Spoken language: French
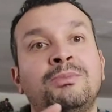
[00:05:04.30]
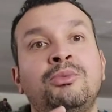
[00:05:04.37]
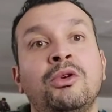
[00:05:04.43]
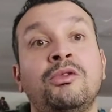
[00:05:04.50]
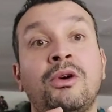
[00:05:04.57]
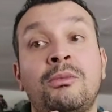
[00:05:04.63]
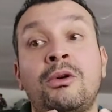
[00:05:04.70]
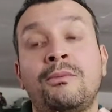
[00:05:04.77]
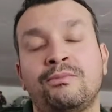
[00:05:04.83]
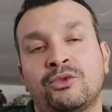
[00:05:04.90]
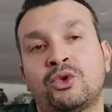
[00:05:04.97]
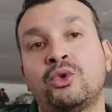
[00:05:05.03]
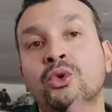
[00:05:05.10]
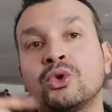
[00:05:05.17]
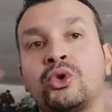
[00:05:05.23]
qui peut vraiment
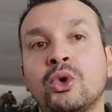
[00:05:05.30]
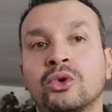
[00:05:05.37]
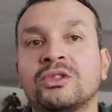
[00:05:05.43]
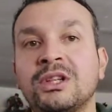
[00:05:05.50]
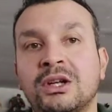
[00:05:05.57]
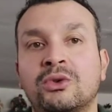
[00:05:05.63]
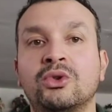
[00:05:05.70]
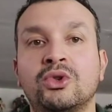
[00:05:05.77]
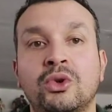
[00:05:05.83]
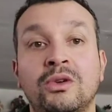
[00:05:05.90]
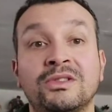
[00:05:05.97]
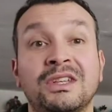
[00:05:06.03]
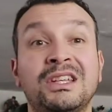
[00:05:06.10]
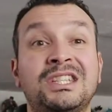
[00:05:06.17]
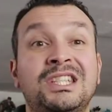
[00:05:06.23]
concurrencer la
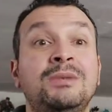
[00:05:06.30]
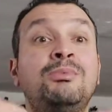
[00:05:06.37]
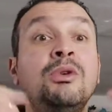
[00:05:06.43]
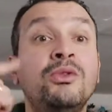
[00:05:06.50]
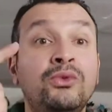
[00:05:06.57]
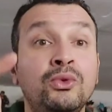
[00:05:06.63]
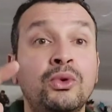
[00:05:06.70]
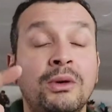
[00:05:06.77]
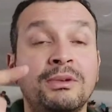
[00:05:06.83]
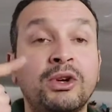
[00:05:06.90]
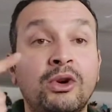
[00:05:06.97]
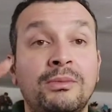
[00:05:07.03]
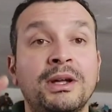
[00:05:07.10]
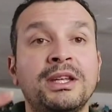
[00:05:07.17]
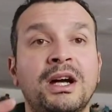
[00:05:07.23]
concurrence et qui peut, vous, à
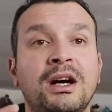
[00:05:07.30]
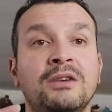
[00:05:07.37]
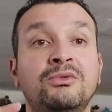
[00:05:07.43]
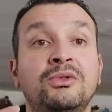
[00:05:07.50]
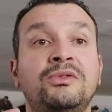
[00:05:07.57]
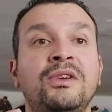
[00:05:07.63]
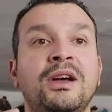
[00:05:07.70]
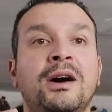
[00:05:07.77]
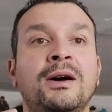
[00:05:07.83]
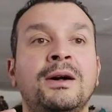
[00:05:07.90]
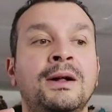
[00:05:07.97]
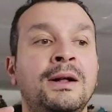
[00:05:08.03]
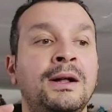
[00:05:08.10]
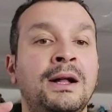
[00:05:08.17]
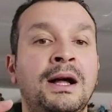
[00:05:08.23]
Micromania, vous faire
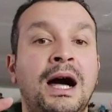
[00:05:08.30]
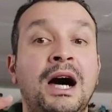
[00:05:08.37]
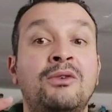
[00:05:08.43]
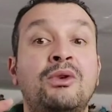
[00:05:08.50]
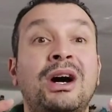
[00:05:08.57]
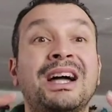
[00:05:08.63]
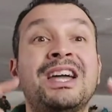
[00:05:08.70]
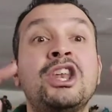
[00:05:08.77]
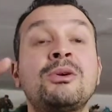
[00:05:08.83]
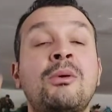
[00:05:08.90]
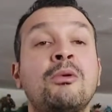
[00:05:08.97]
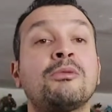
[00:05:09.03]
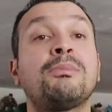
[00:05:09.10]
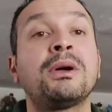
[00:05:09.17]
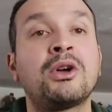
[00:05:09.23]
avoir
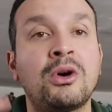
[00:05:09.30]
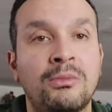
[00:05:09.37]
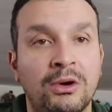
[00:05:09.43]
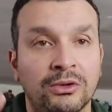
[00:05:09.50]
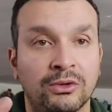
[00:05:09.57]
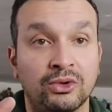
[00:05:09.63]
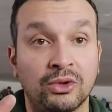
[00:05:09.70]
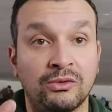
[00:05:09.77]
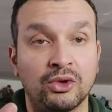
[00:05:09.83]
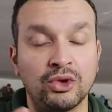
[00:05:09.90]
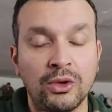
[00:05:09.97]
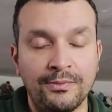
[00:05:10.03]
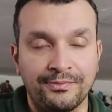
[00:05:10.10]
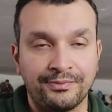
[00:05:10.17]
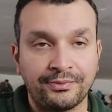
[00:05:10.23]
énormément de précommandes sur
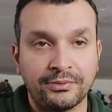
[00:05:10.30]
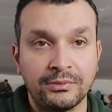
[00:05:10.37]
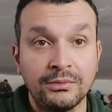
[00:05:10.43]
vos jeux.